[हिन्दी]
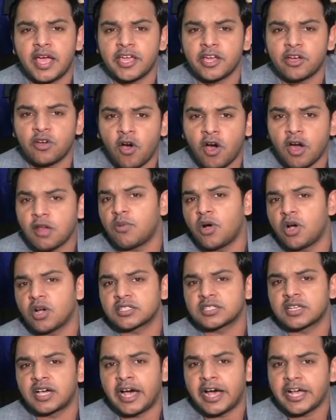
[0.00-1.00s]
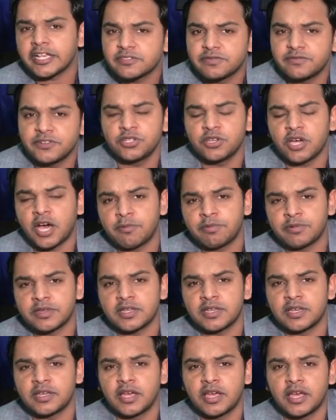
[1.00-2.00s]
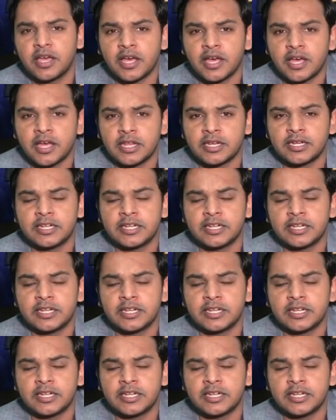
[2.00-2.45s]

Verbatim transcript: एक और बहुत ख़ास खास वीडियो आपके